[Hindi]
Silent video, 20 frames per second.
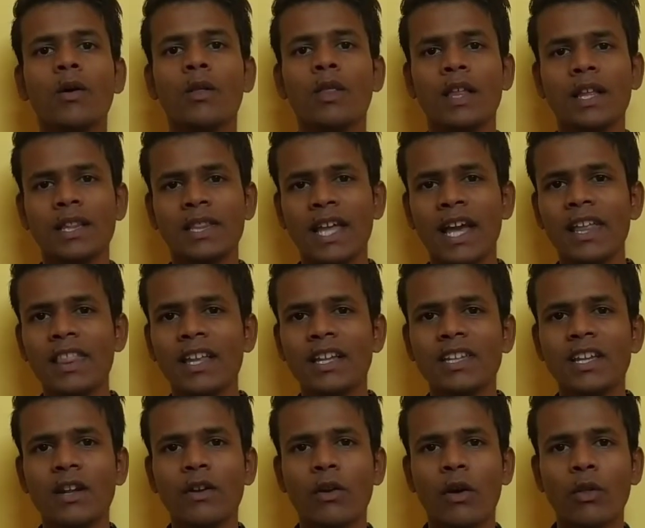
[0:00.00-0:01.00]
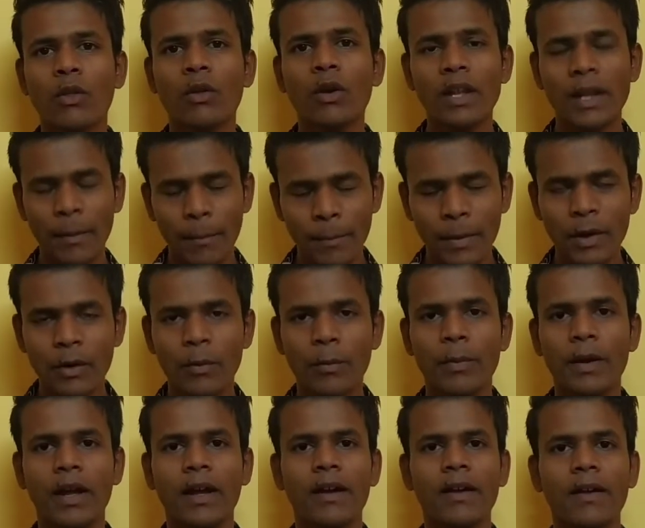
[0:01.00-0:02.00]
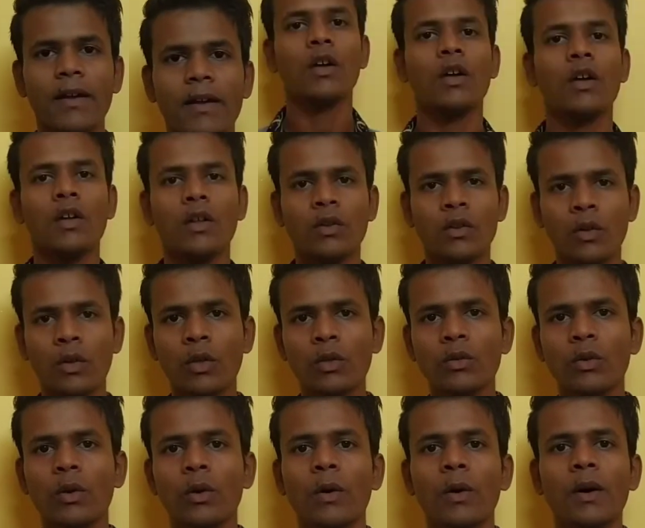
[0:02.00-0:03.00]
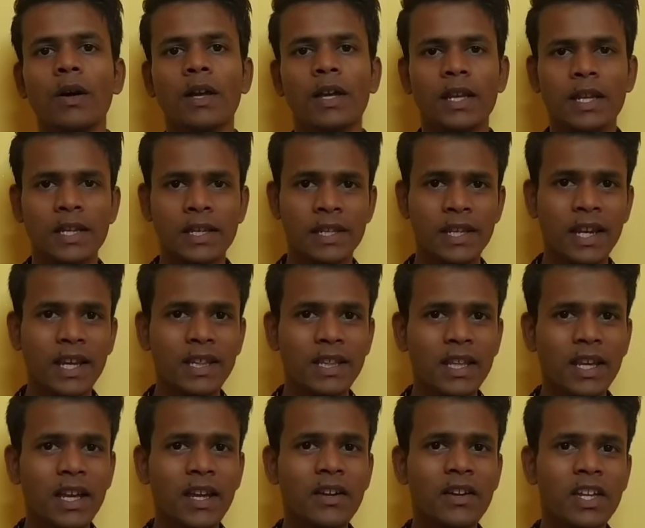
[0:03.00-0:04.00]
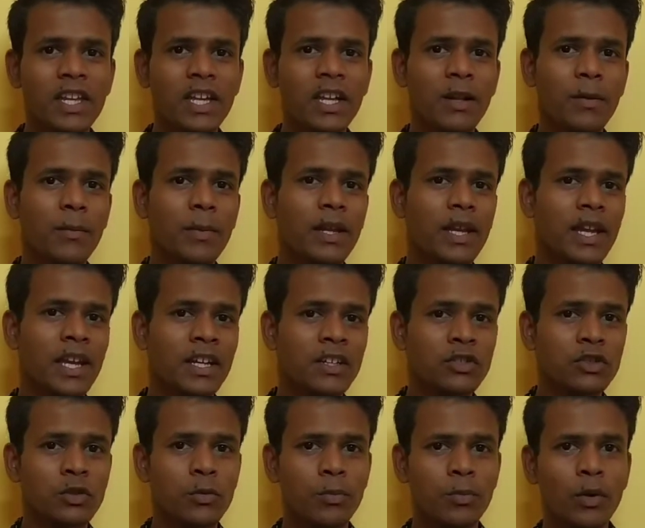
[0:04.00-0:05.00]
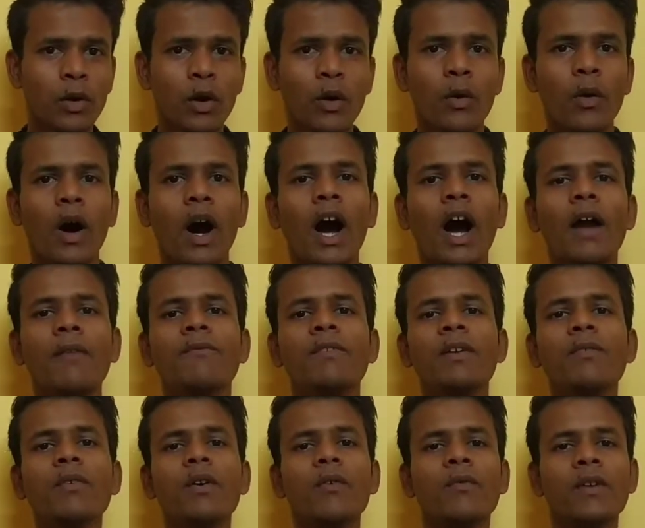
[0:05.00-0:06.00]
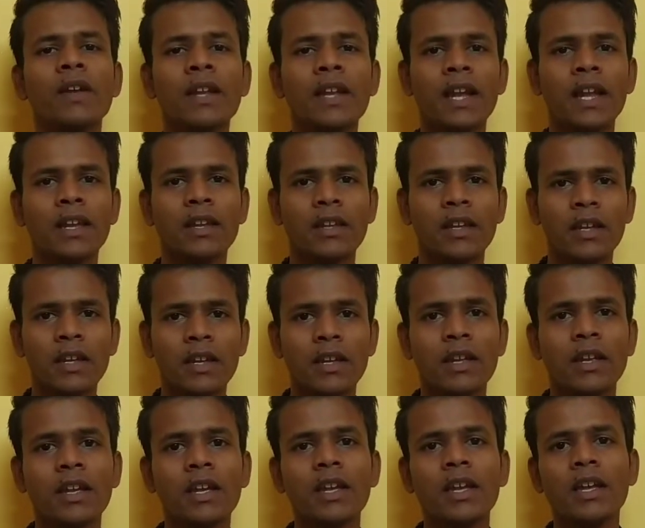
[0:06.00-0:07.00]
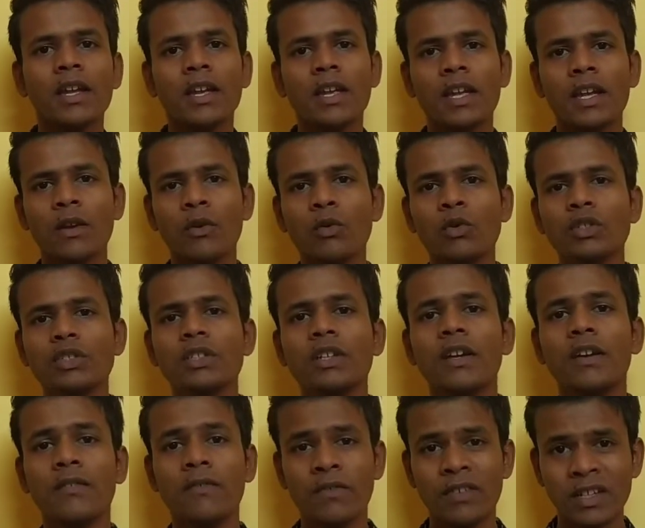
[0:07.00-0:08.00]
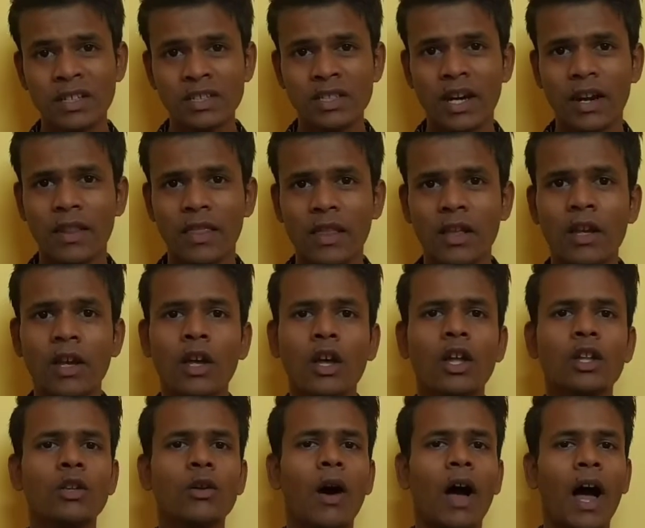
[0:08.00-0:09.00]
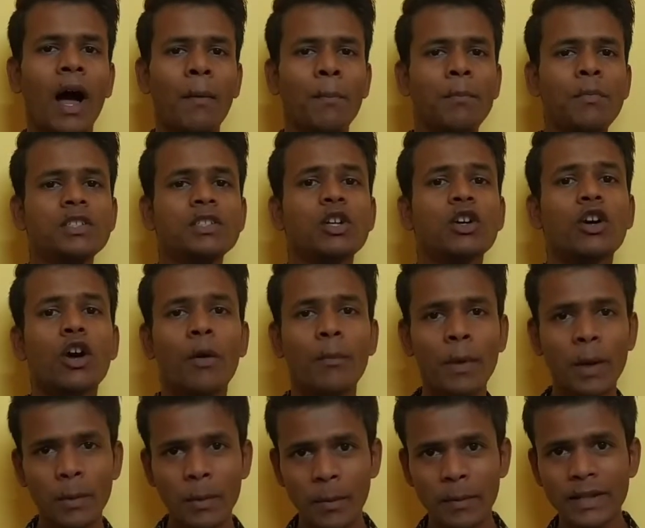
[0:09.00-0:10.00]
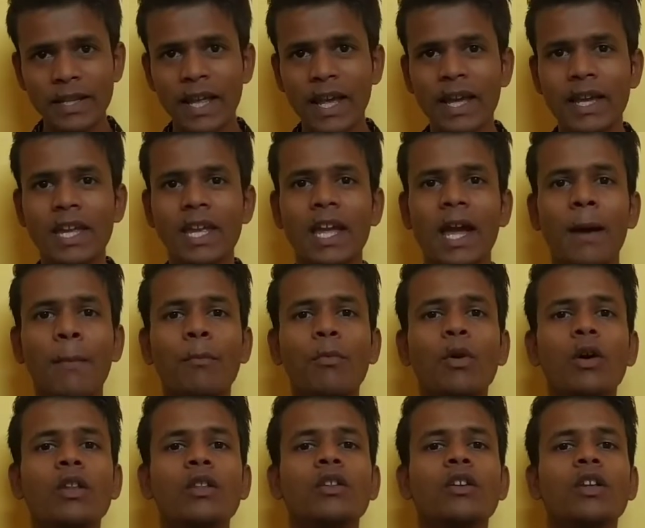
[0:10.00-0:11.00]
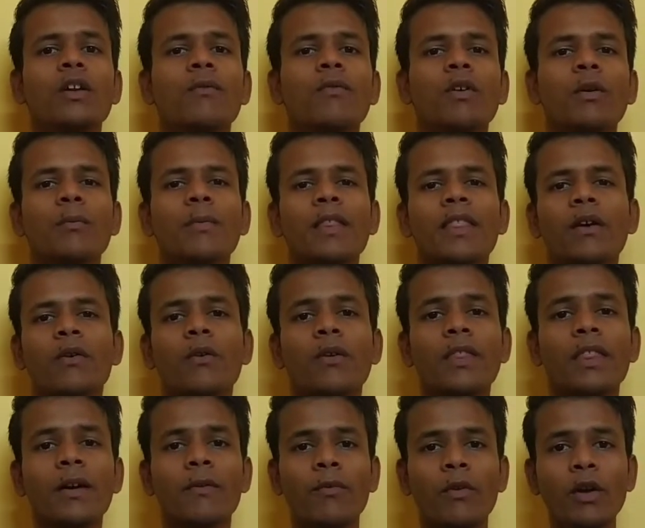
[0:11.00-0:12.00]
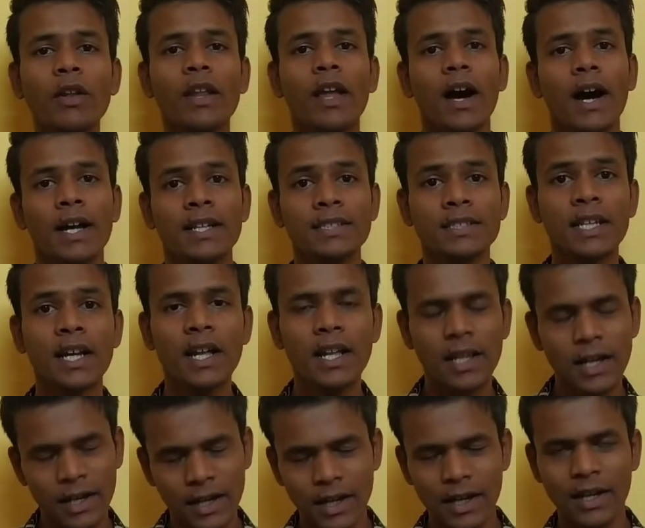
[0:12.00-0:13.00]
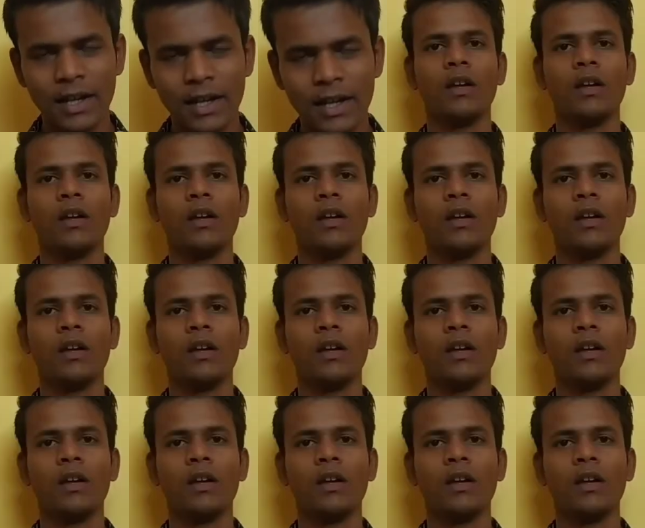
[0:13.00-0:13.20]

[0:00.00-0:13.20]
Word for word: सत्ताईस हजार नौ सौ नब्बे रूपए दोस्तों ये थे रियलमी एक्स टू प्रो और वीवो वी नाइन्टी के कुछ फीचर तो आप मुझे कमेंट में बताया कि आपको इन दोनों फोन में से कौन सा फोन अच्छा लगा